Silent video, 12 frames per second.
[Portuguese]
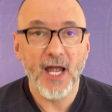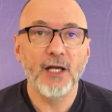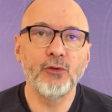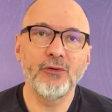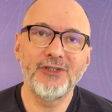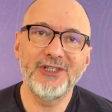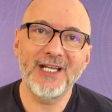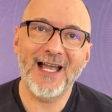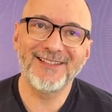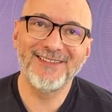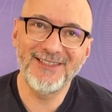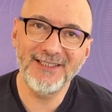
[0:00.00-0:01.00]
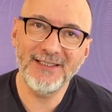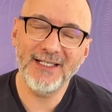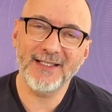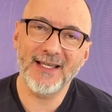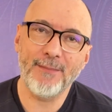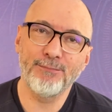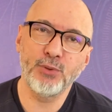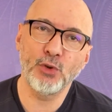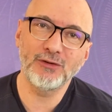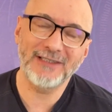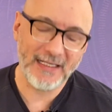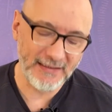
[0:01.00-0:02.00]
no dia a dia da
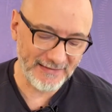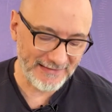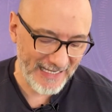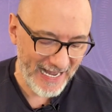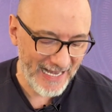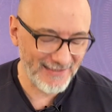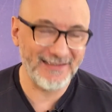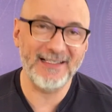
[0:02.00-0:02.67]
brutalidade